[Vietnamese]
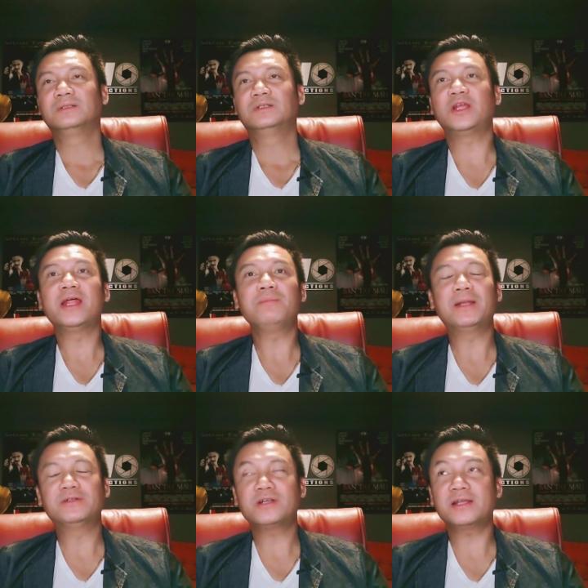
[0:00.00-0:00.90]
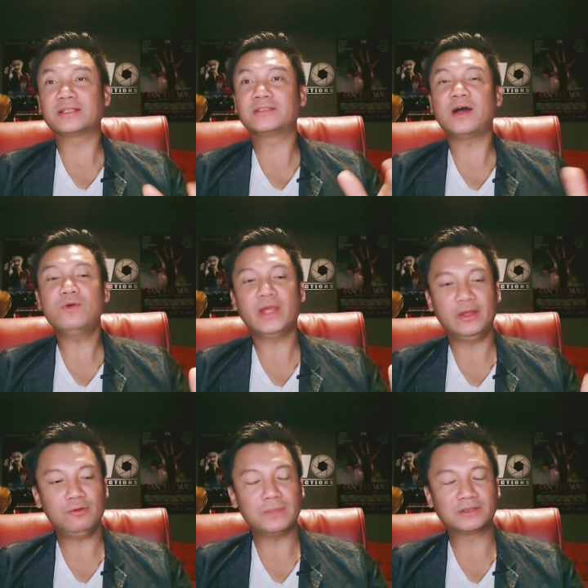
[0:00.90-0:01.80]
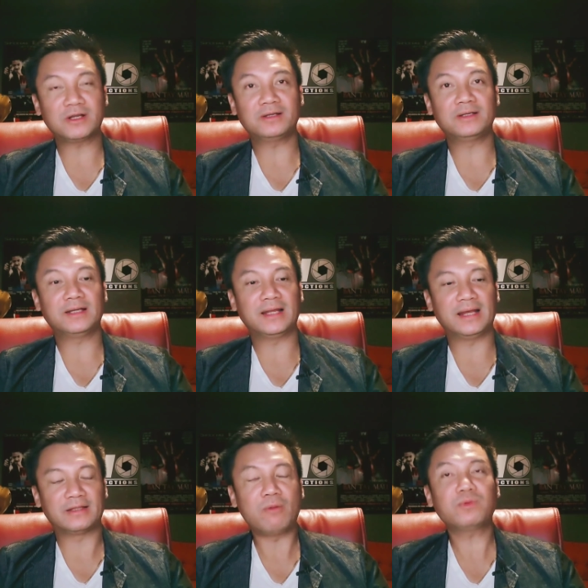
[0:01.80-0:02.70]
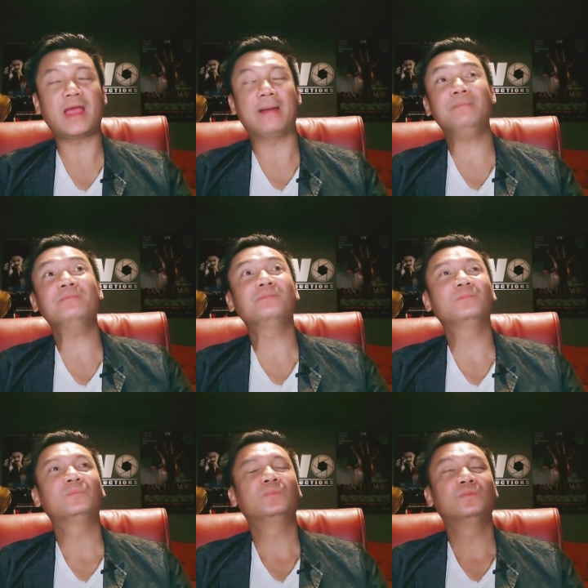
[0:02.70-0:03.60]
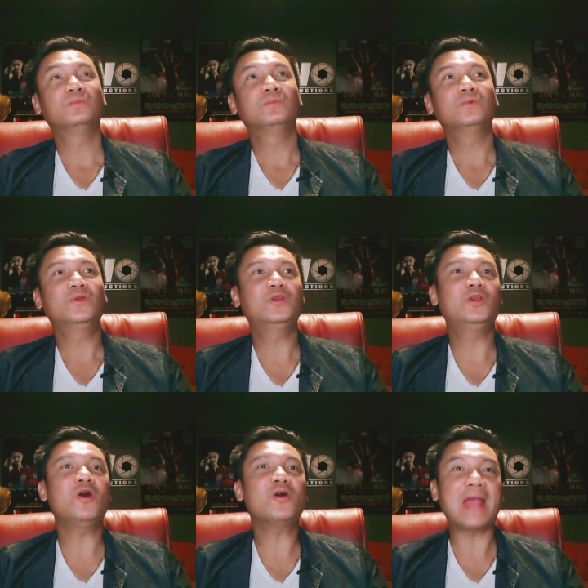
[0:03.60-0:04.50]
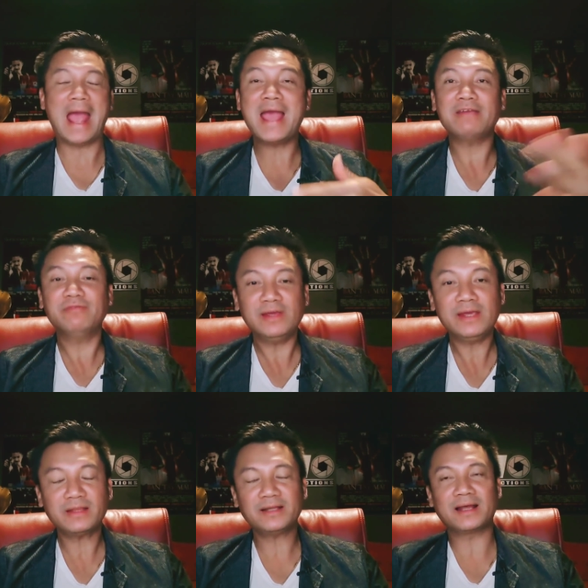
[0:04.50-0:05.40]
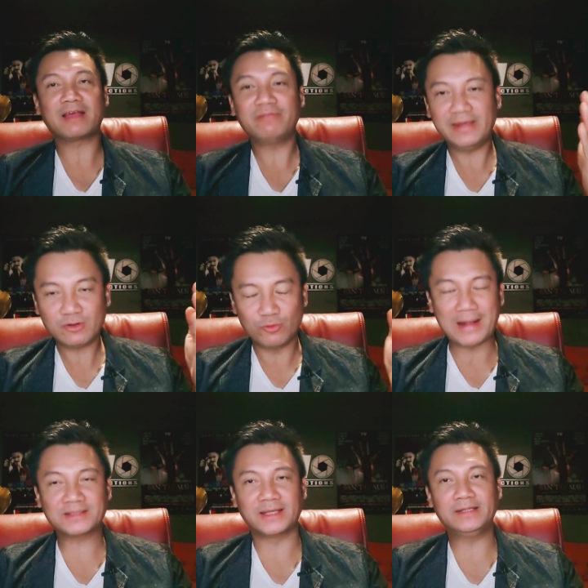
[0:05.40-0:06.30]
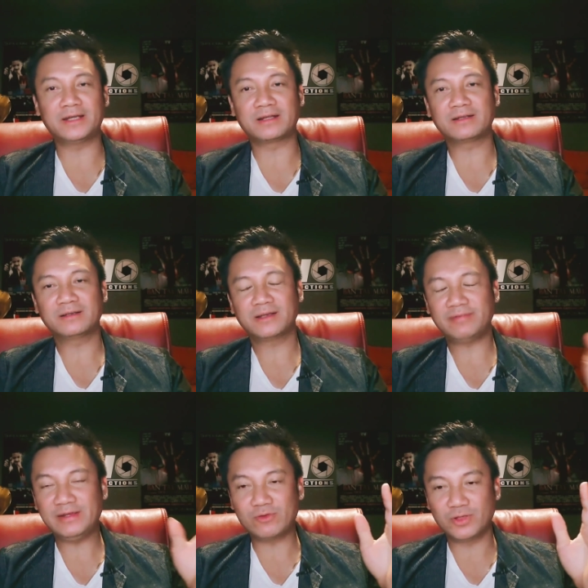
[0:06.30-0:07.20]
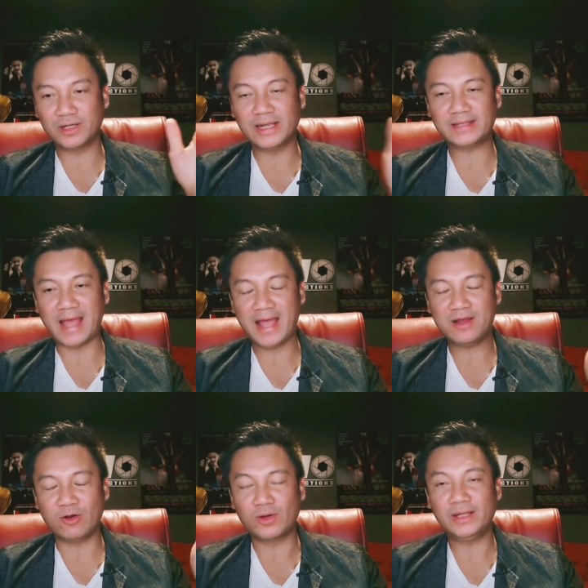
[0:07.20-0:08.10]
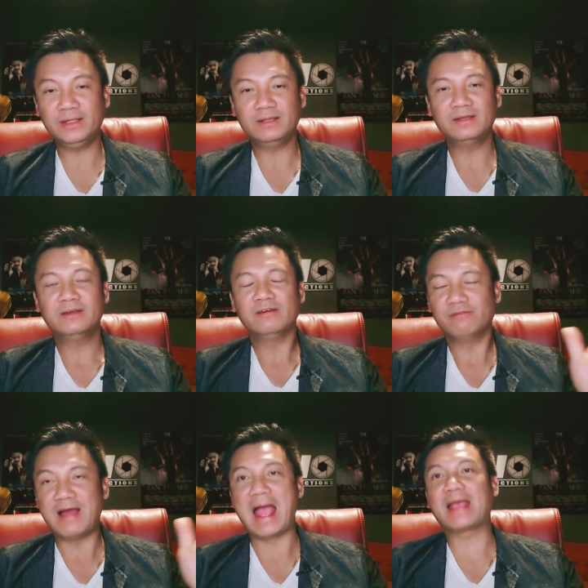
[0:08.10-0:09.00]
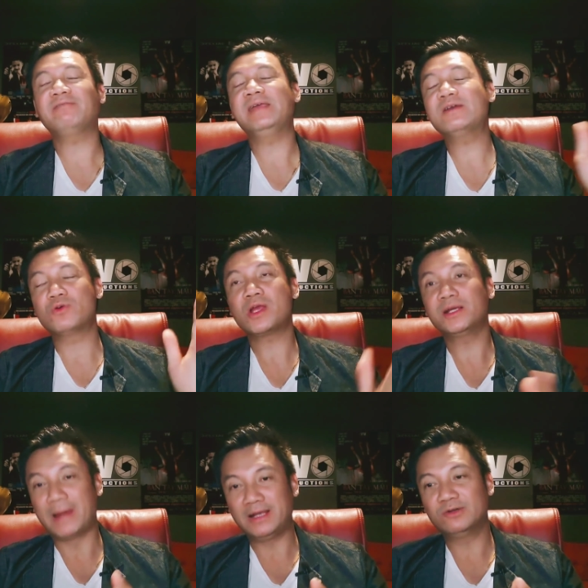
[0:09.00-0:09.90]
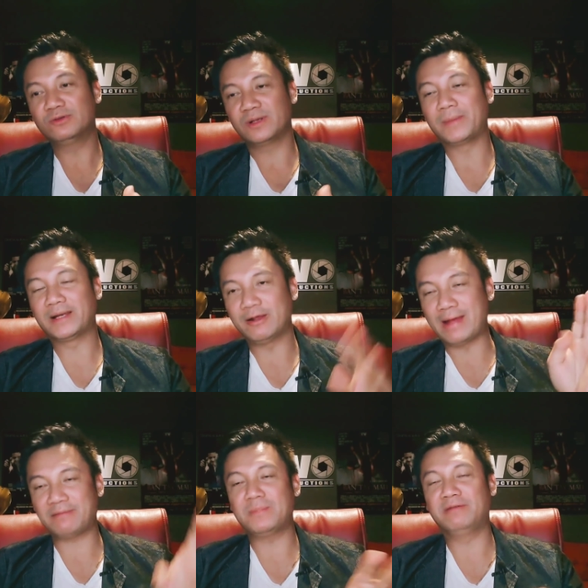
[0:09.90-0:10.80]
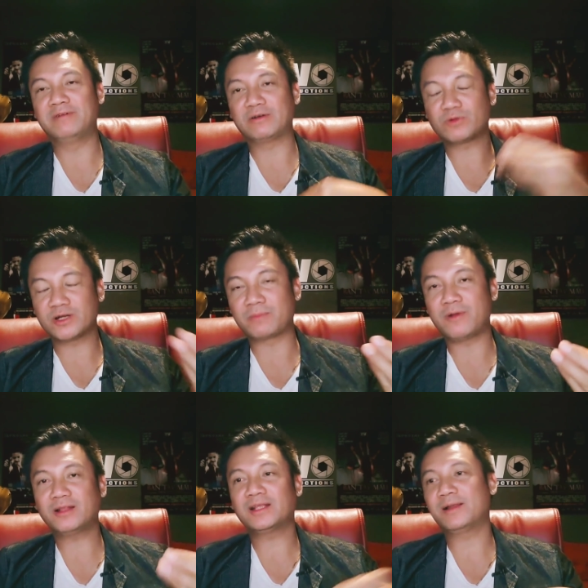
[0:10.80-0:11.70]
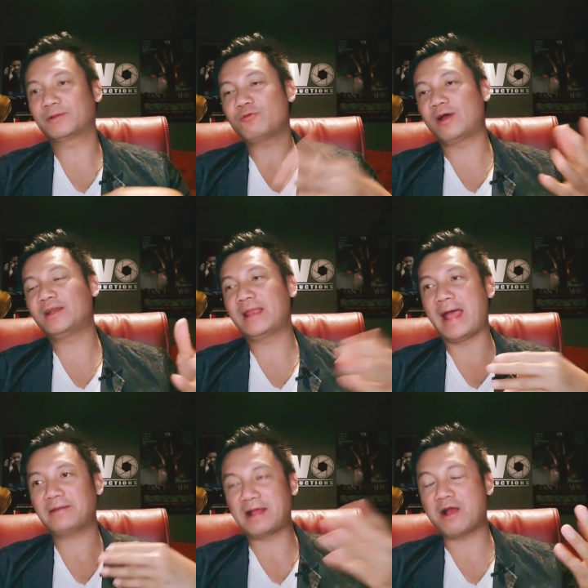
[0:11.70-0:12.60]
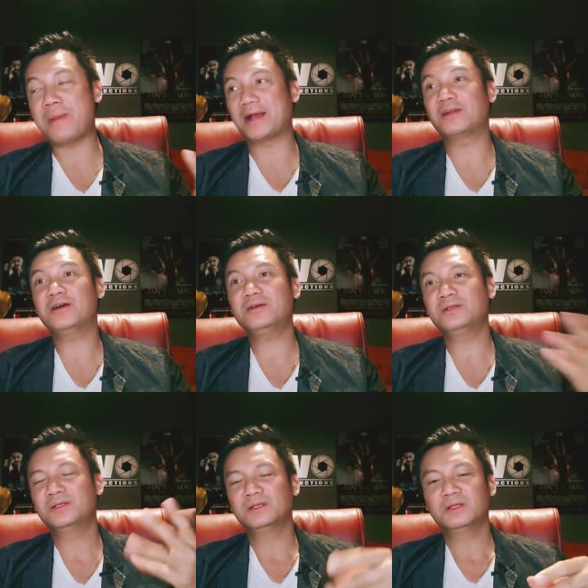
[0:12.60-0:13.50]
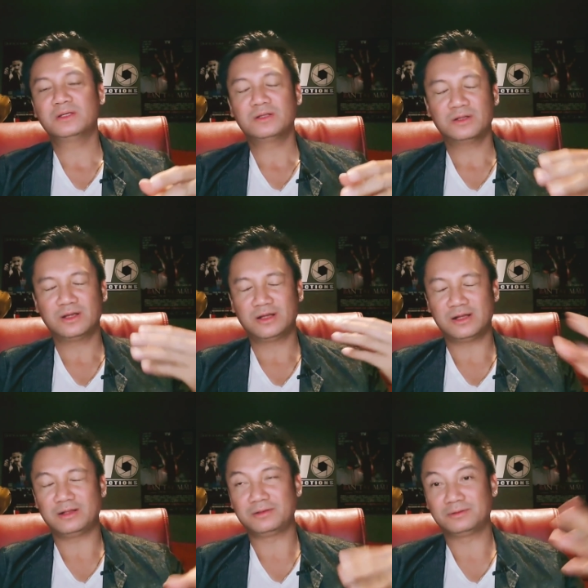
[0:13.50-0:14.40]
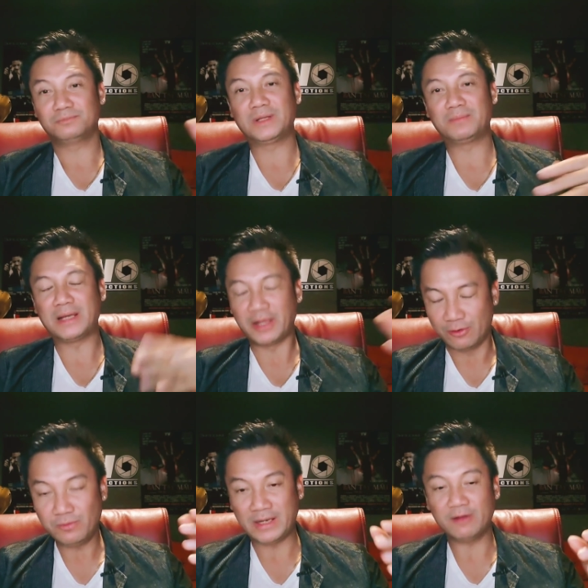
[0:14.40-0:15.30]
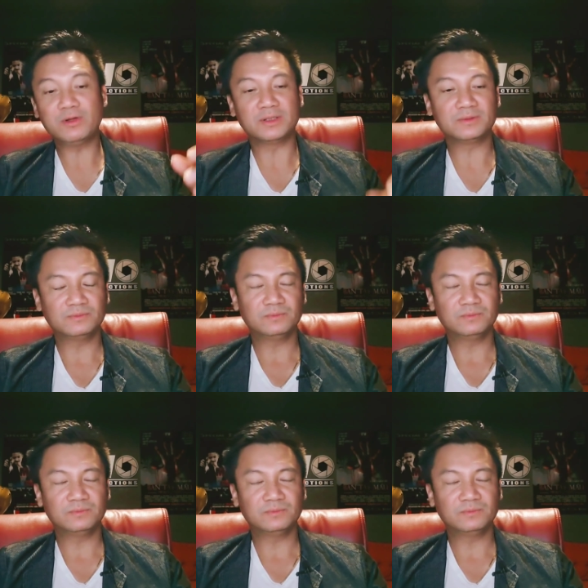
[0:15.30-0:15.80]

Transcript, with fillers: cho nên mình rất là thấu hiểu mình rất là thông cảm cho cả hai phía tức là cái phía của bác sĩ trực cái phía của những y tá hộ lý và cái phía của cái người bệnh luôn là mình đều đặt mình vào trong trường hợp đó tức là tôi Hoàng đã, đã đã có mặt ở đó à, mình mình hiểu mình hiểu được